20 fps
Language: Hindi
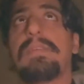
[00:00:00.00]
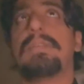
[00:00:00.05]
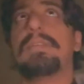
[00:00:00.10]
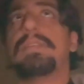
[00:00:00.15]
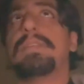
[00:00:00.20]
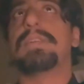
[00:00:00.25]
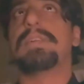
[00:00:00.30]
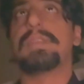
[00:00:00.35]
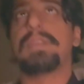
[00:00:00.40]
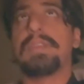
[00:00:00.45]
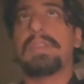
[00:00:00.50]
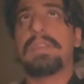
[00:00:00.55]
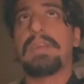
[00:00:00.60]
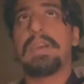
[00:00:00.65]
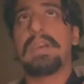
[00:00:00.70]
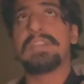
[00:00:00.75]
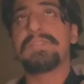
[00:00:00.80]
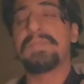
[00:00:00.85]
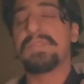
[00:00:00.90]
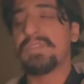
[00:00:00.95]
और
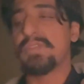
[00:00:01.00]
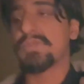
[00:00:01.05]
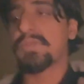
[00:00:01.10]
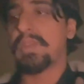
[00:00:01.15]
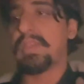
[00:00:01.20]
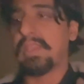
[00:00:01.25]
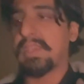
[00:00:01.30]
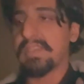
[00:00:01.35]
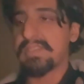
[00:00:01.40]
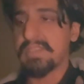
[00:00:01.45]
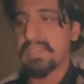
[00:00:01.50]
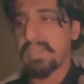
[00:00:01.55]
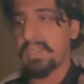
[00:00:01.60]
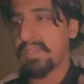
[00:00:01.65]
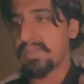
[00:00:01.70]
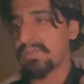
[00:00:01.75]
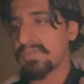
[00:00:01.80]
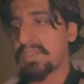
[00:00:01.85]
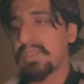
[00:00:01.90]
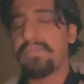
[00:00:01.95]
आज बस उसको लेके जाना
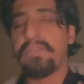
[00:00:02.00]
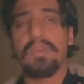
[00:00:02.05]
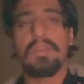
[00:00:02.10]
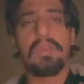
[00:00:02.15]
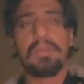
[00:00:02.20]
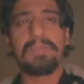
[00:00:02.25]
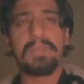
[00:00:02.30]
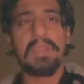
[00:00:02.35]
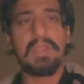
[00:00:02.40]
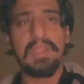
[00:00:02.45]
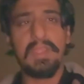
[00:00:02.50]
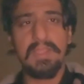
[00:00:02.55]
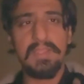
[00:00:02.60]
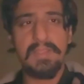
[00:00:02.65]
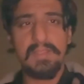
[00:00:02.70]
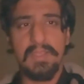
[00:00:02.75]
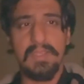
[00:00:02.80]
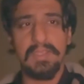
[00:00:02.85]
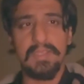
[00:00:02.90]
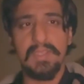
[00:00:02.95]
है उसके फॉलोअप के लिए
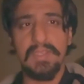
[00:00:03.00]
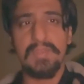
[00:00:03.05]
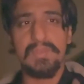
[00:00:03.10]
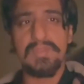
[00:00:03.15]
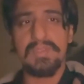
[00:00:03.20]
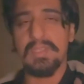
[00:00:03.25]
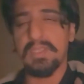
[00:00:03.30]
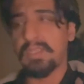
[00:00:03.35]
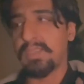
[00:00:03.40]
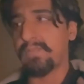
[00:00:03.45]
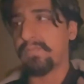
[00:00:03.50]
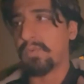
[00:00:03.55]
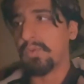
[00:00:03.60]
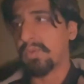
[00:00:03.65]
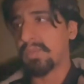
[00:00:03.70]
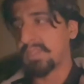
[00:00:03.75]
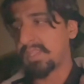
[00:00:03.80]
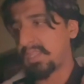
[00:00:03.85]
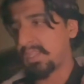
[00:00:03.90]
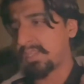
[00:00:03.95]
ताकि उसकी
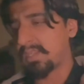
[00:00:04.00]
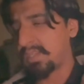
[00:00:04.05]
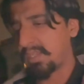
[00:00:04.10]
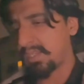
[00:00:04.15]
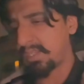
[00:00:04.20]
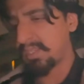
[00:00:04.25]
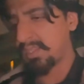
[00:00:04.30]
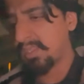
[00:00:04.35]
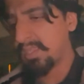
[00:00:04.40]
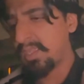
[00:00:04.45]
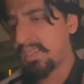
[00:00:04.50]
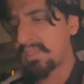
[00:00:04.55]
वूड की क्लीन